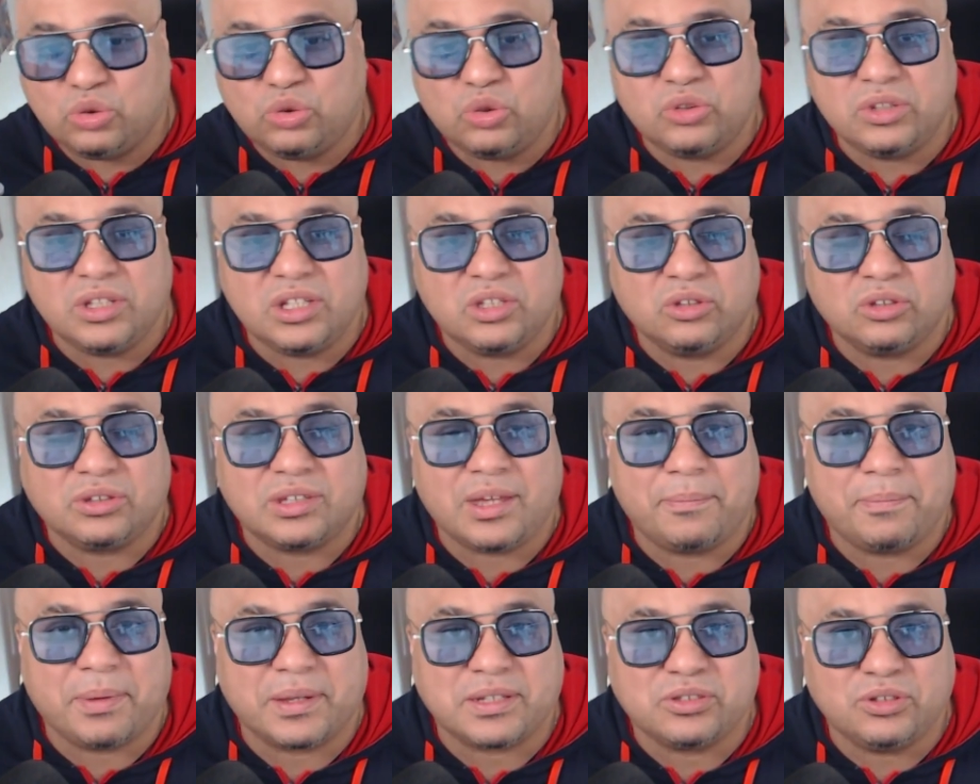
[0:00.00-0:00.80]
données de
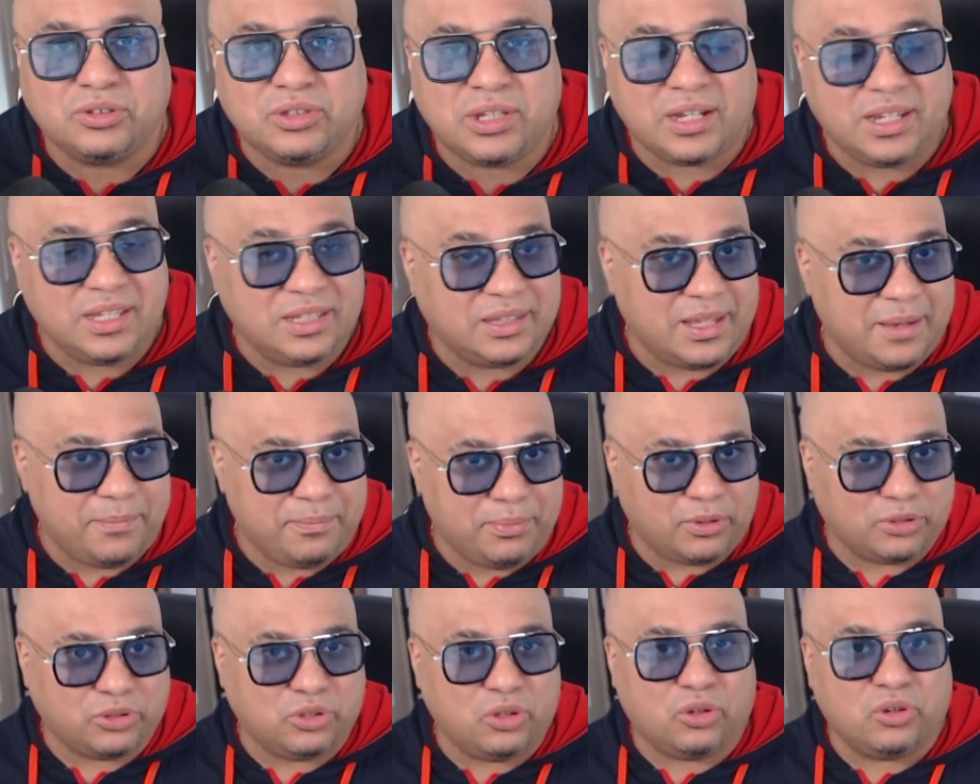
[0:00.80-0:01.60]
ta personnalité
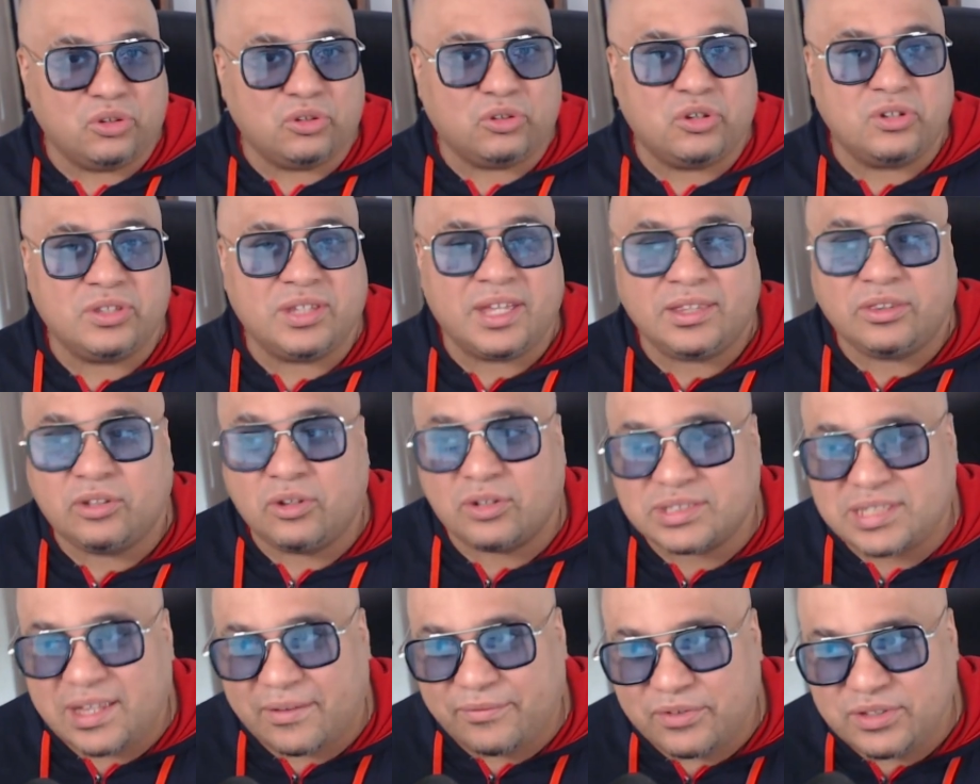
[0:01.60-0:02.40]
pour te reconnaître.
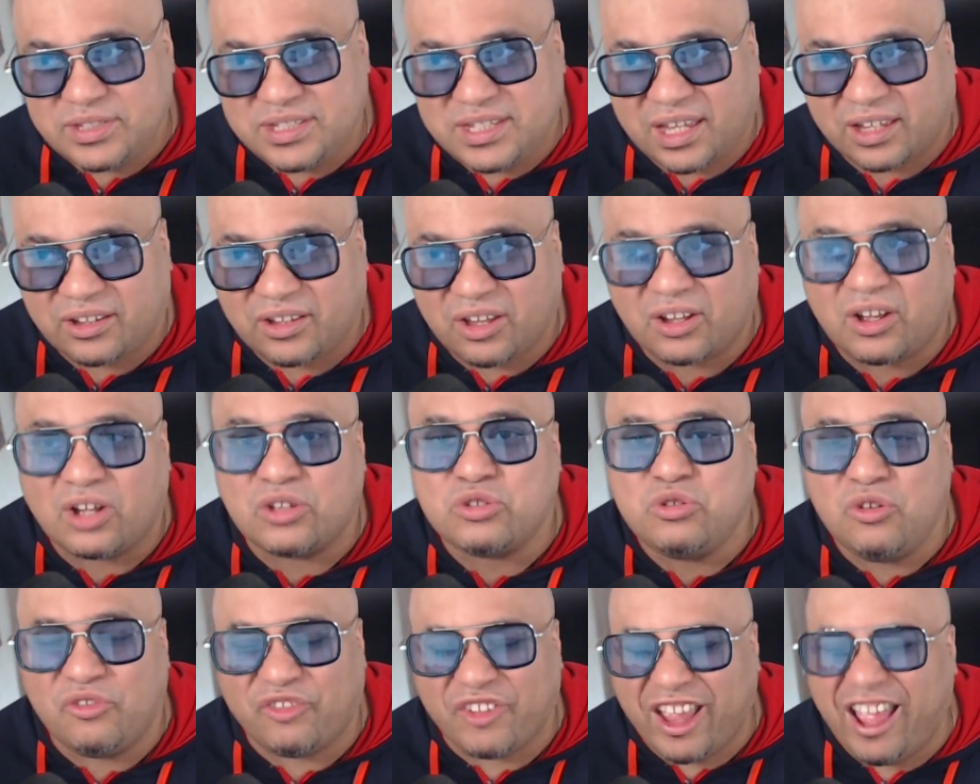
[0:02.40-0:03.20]
Donc ça veut dire que
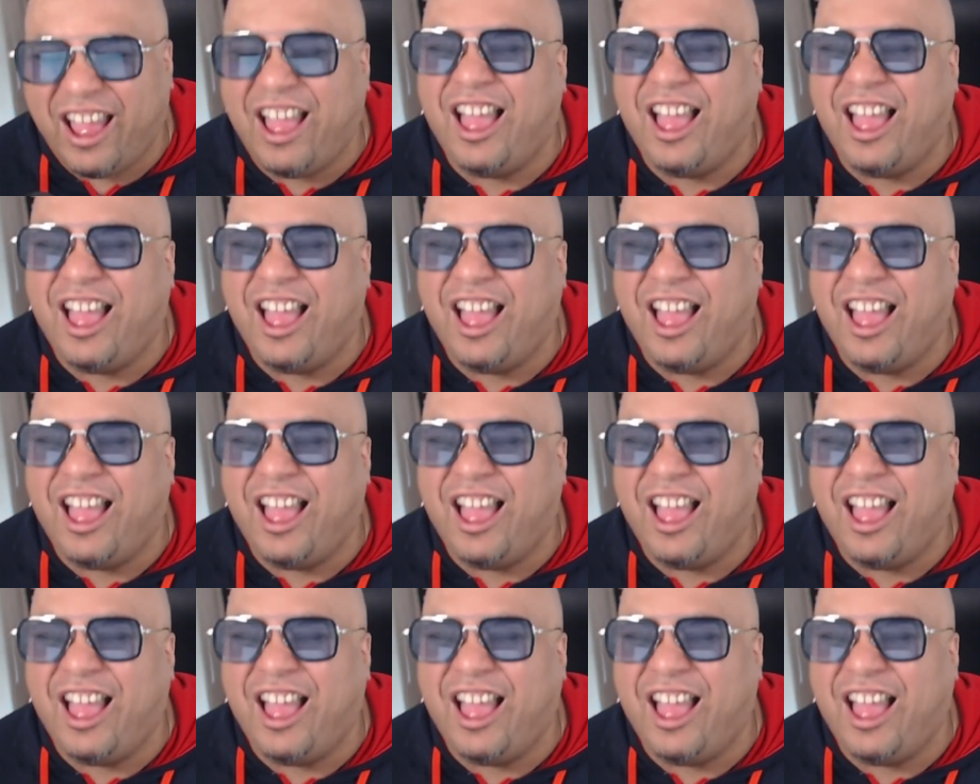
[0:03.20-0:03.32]
quand tu fais